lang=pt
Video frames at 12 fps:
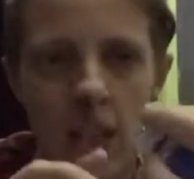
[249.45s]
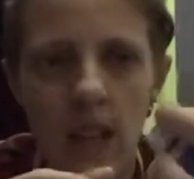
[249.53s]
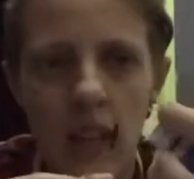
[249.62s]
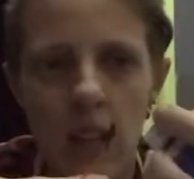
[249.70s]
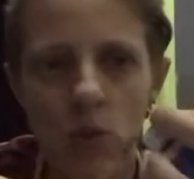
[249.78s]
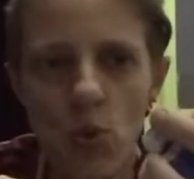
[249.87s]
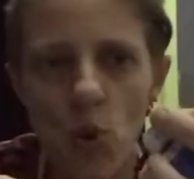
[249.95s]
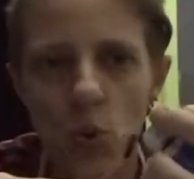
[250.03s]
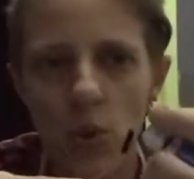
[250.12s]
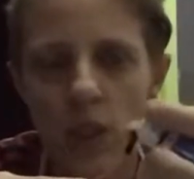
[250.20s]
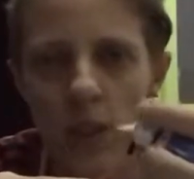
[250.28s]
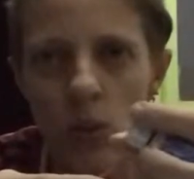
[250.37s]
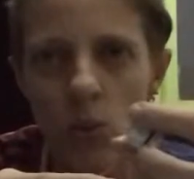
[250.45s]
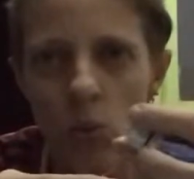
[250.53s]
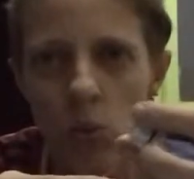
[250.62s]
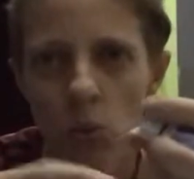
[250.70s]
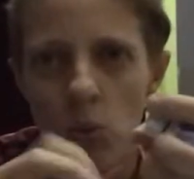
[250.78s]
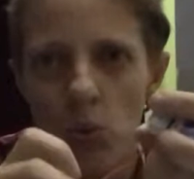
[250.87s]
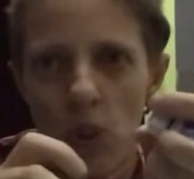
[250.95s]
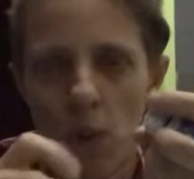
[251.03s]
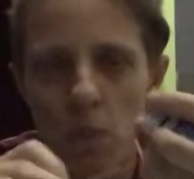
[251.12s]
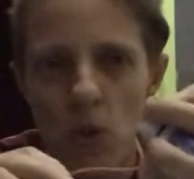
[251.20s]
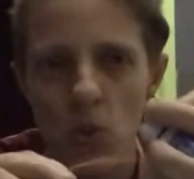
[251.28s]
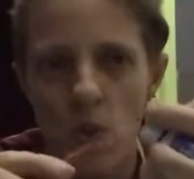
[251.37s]
e soldando os
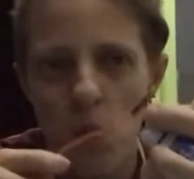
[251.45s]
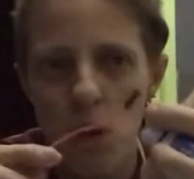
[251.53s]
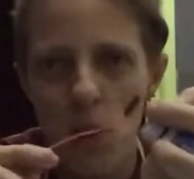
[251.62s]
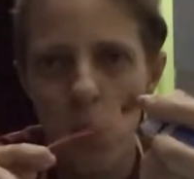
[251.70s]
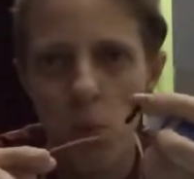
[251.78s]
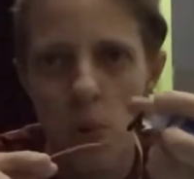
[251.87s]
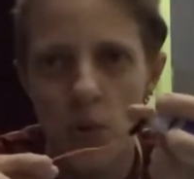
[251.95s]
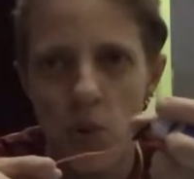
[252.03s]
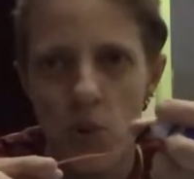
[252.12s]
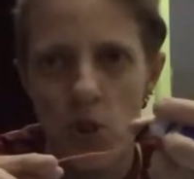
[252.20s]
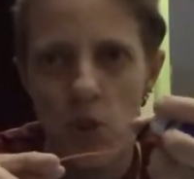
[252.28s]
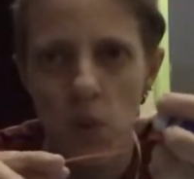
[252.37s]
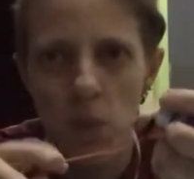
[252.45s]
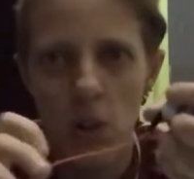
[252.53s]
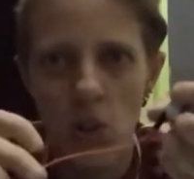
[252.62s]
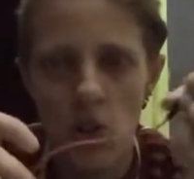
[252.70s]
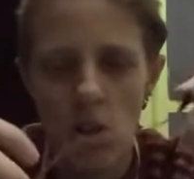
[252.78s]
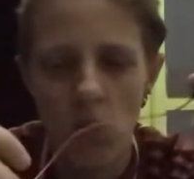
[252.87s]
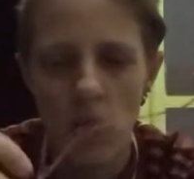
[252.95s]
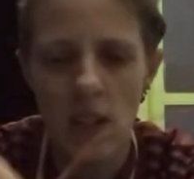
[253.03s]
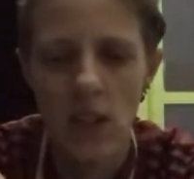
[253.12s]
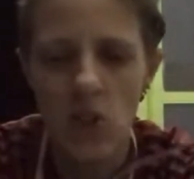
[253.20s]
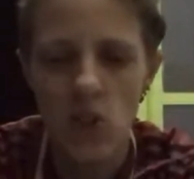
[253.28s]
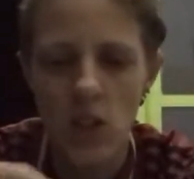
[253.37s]
cabinhos vermelho no positivo e pretinho no
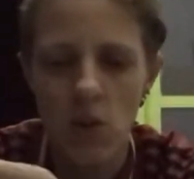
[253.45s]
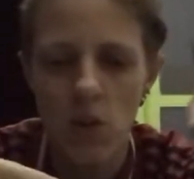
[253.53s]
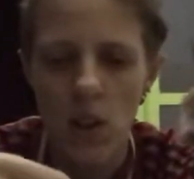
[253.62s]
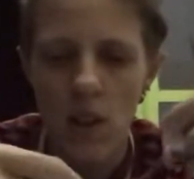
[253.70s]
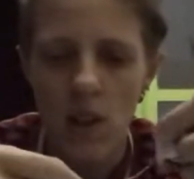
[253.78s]
negativo.